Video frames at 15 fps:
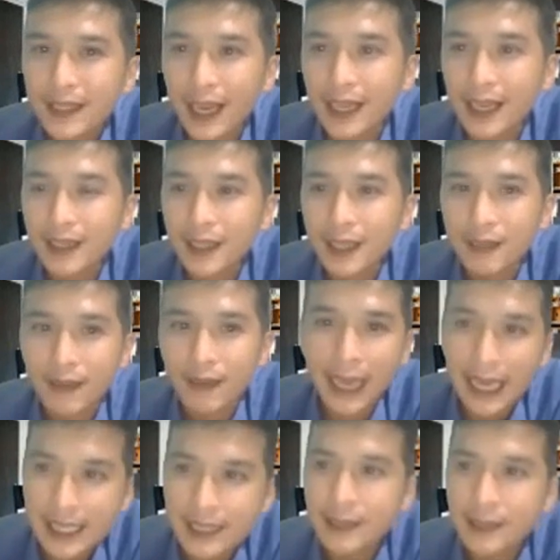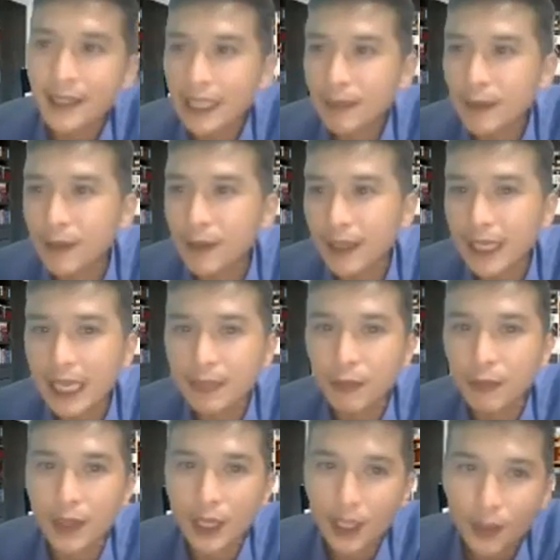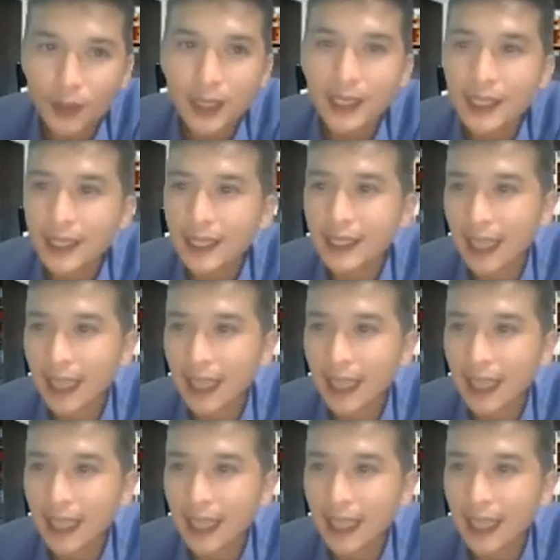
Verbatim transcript: Đó. Và ngày xưa anh chị biết không? Khi Phụng hiểu cái gì